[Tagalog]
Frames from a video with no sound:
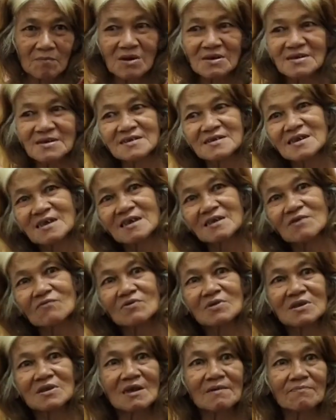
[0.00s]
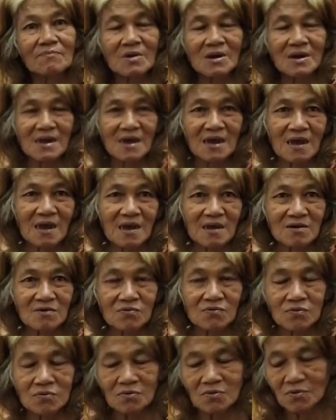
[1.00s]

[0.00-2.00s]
Magsisingkul na pa lang ako.